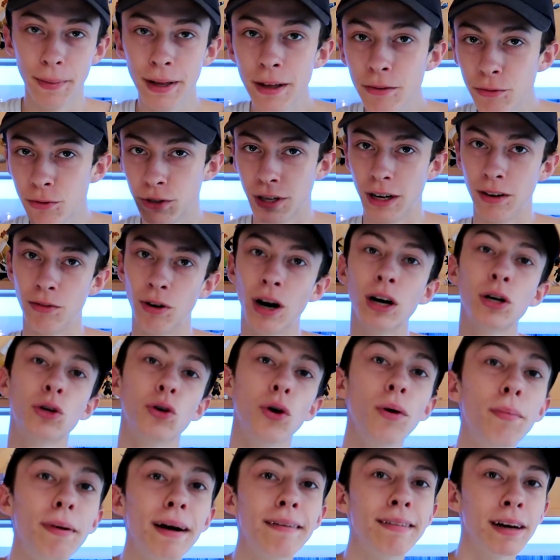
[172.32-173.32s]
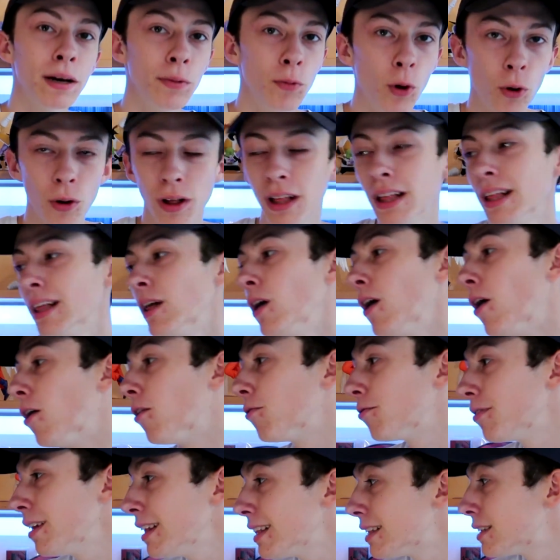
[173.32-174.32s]
mais vous allez voir que pas vraiment.
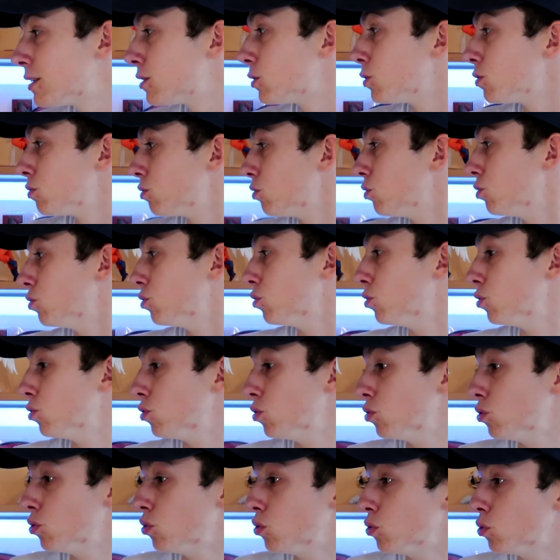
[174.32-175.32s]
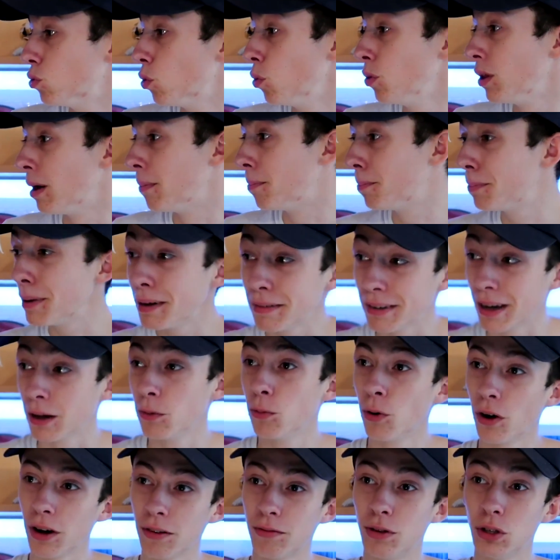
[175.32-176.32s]
En fait, euh, on n'a pas
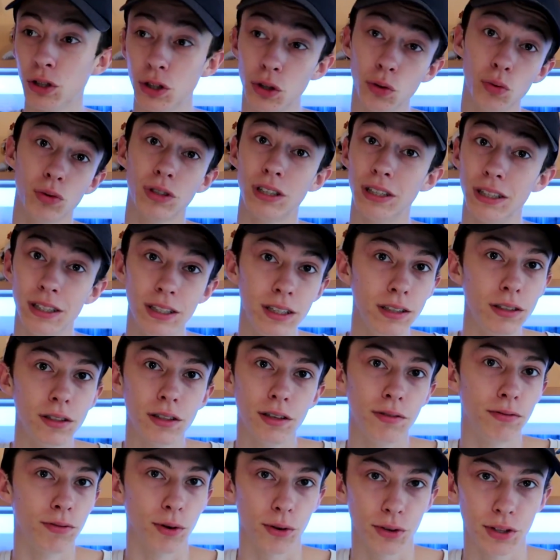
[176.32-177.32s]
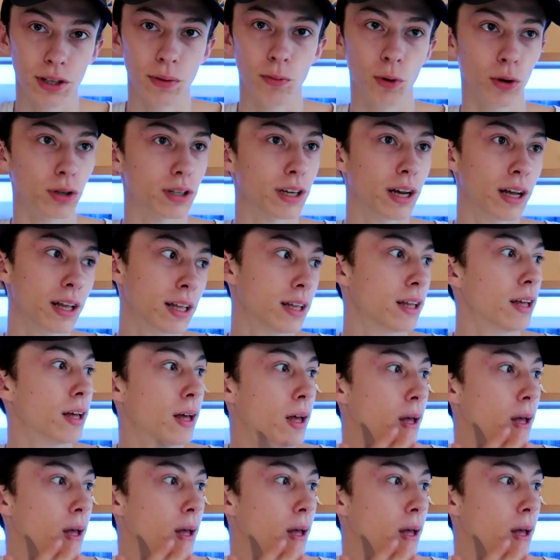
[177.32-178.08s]
vraiment réfléchi, on s'est dit c'est forcément ça,